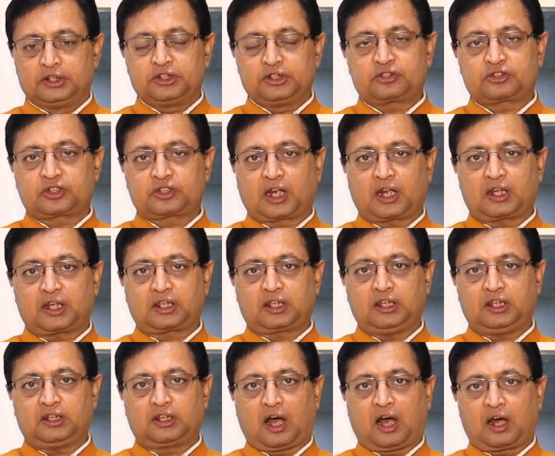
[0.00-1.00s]
इस तरह
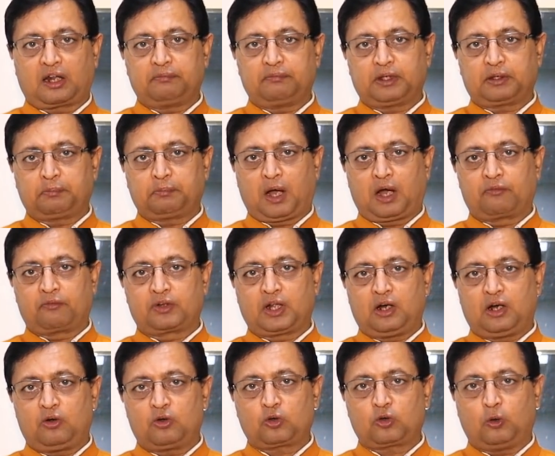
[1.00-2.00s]
की धार्मिक
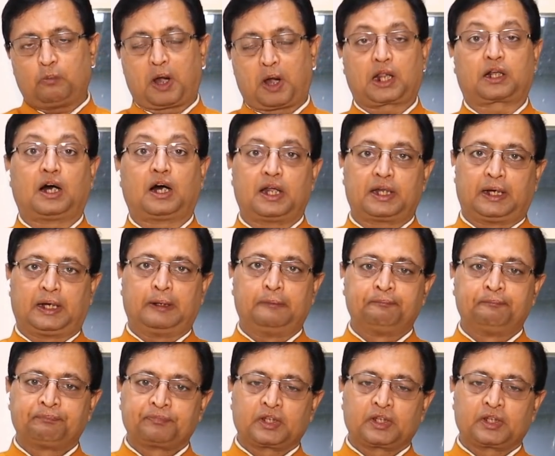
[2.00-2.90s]
भावनाओं को भड़काना